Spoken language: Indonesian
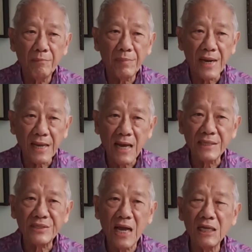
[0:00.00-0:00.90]

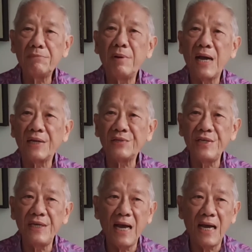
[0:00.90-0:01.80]
mereka sangat
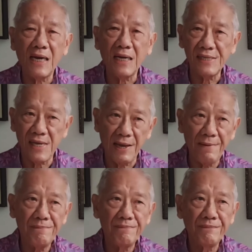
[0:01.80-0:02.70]
mengasihi anaknya,
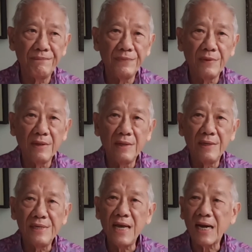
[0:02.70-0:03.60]

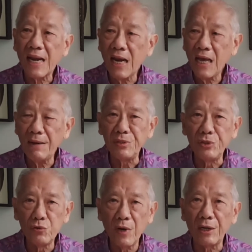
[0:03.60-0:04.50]
dia rela
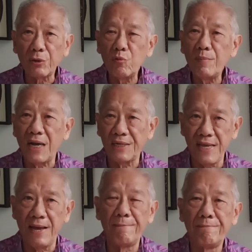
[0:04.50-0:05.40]
menjual
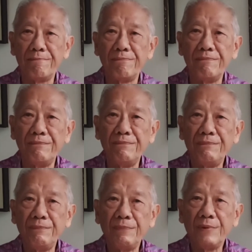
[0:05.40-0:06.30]
rumahnya
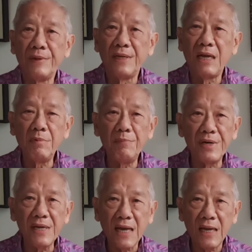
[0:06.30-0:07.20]
dan
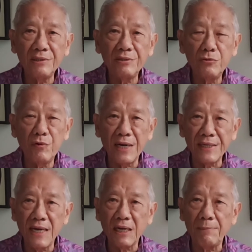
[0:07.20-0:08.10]
memberikan
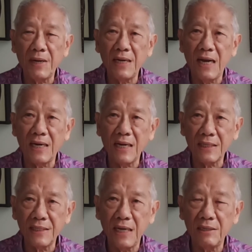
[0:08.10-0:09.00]
uangnya kepada
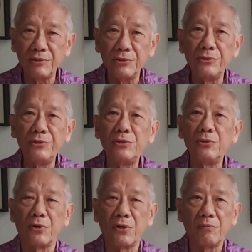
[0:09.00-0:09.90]
anaknya
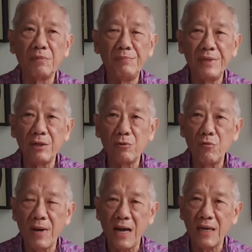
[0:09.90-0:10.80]
untuk membeli
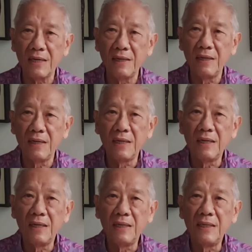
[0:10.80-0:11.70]
rumah
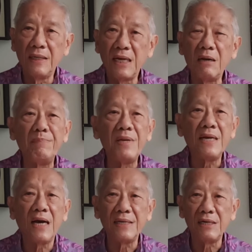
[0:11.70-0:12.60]
dan
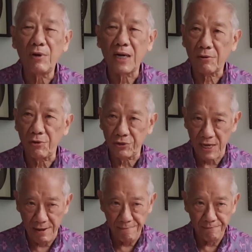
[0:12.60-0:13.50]
pindah di luar
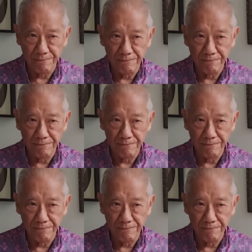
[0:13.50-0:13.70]
kota.